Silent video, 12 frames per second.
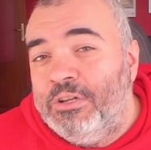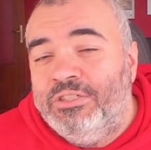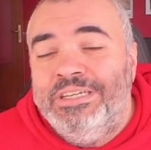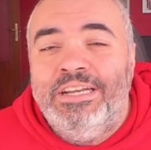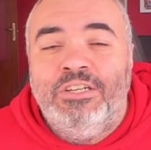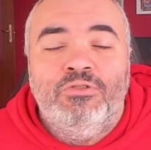
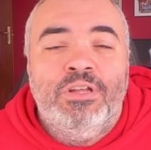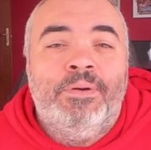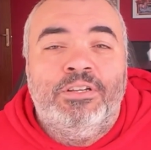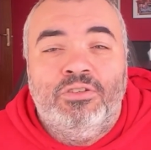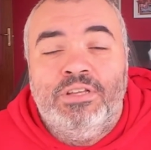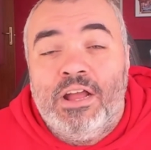si eres una
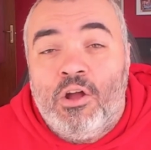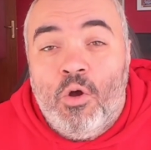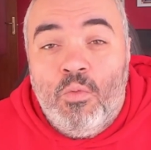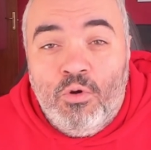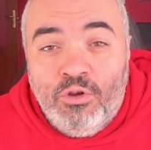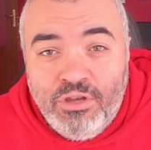persona
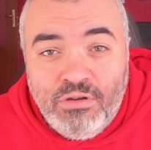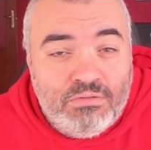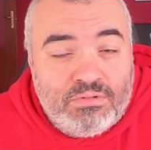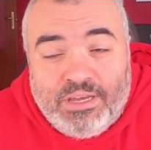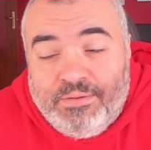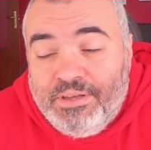como
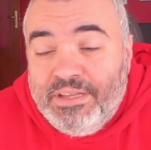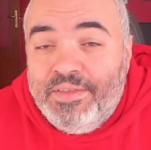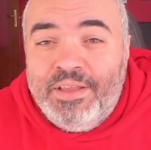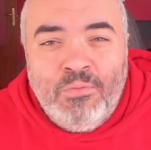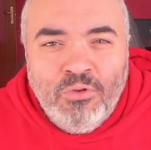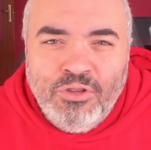yo, que viene
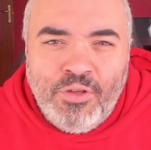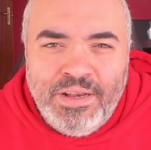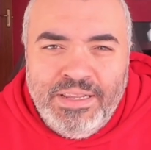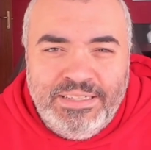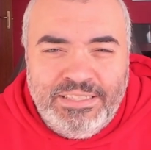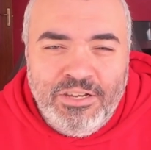del mundo
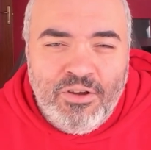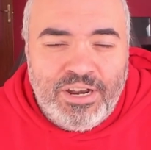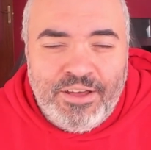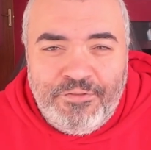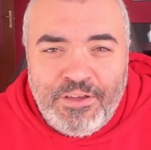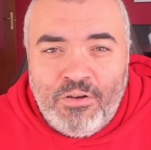del diseño
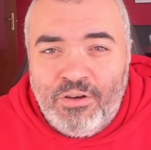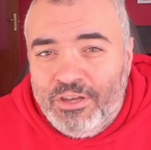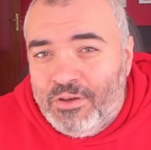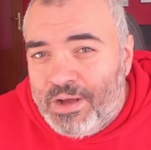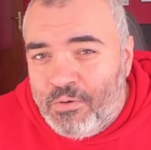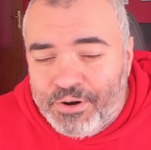gráfico, que
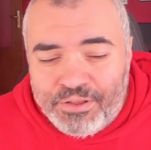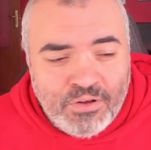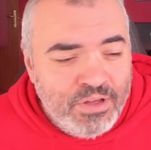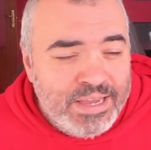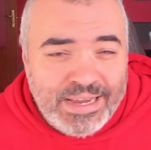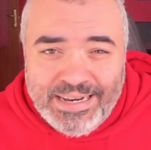yo me acuerdo
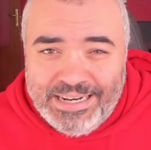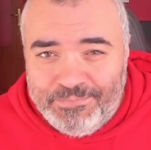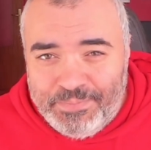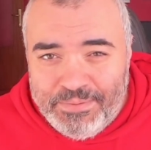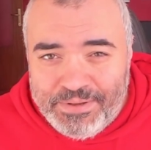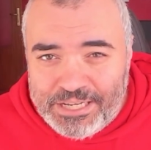que las
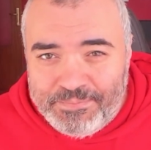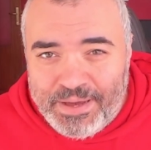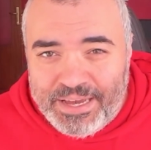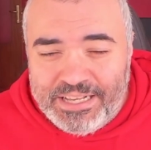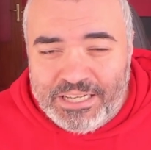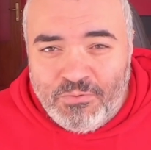primeras
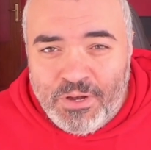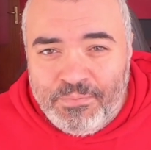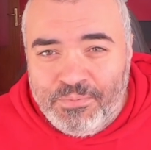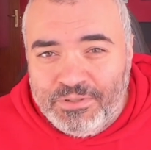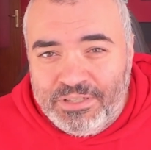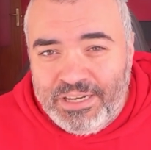páginas web,
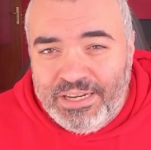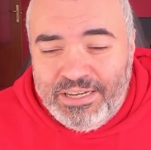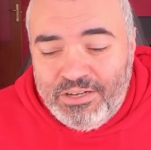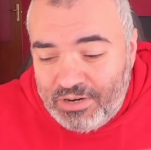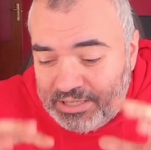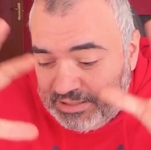pues eh,
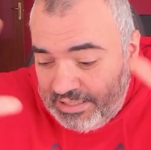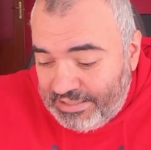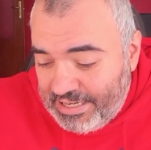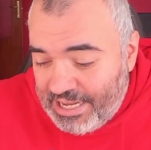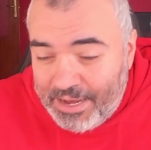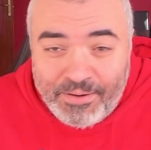yo las
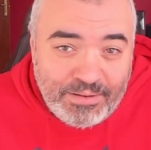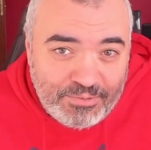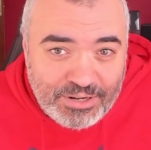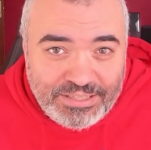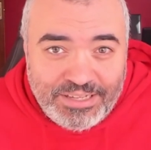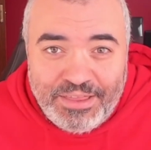diseñaba,
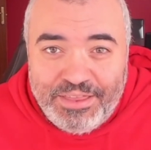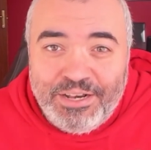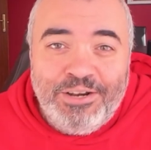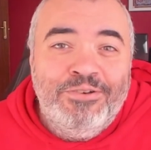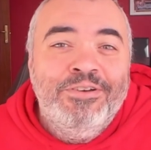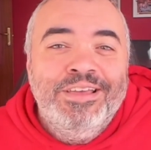por así
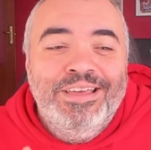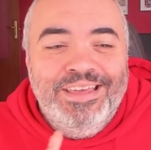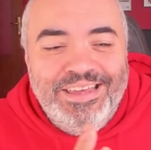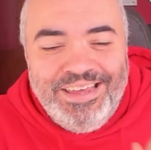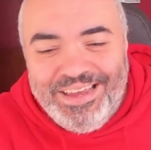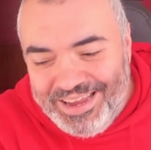decirlo,
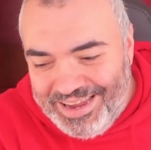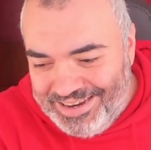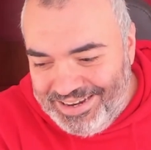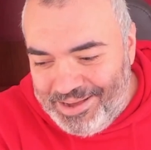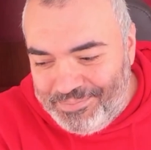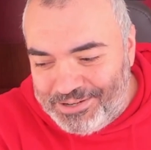y eh,
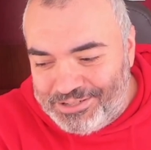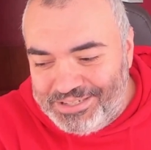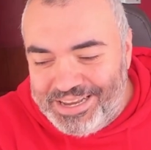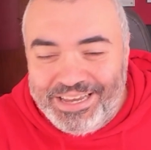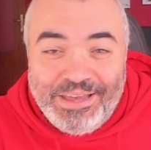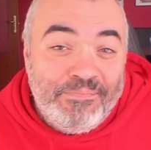la
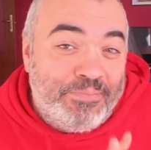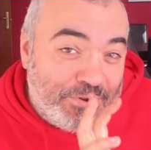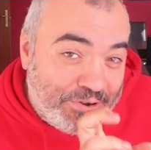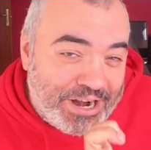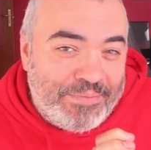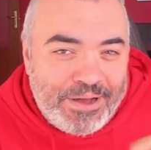persona que
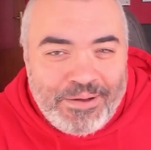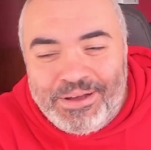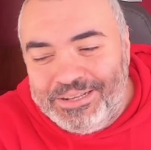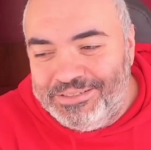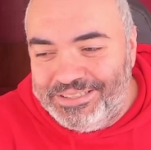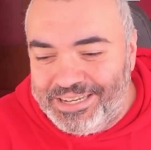programaba,
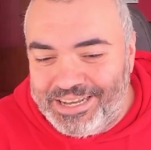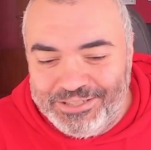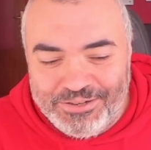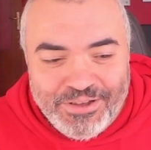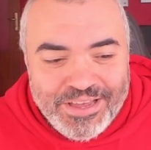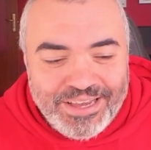en este
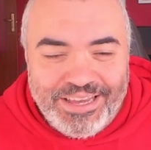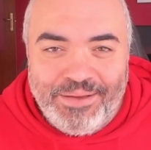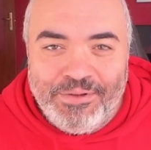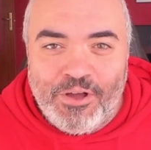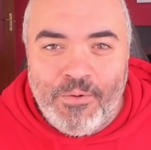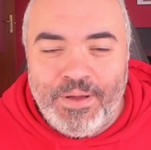caso, que era
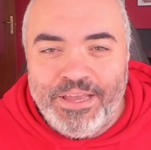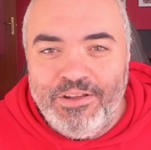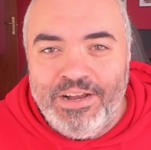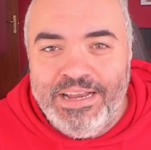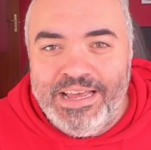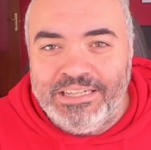mi compañero
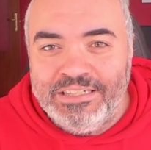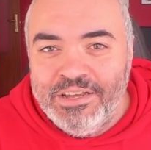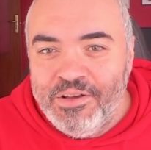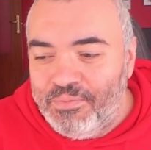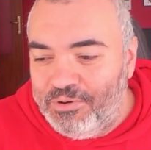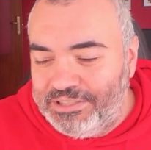Elías,
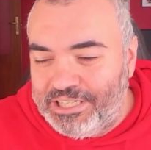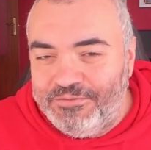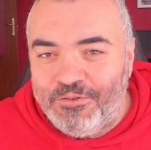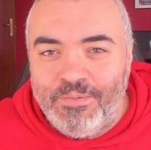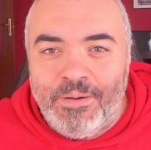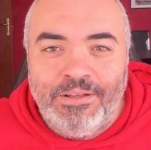pues
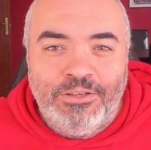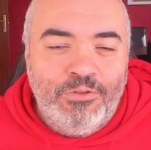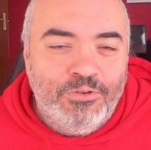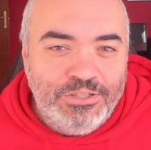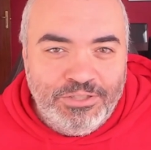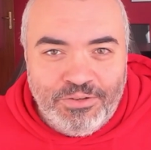transformaba
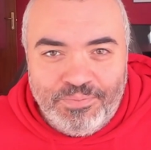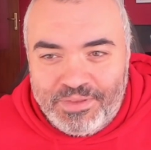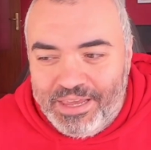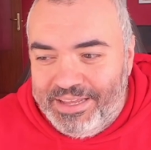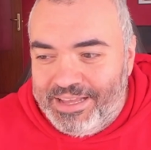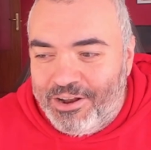todo eso
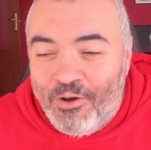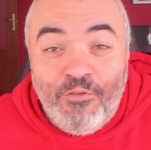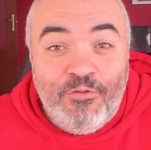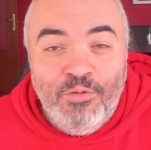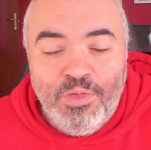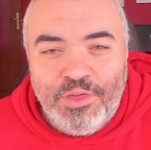en algo
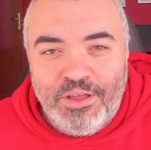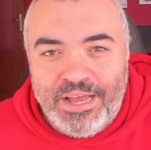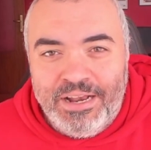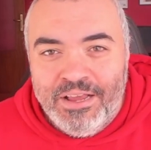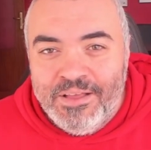funcional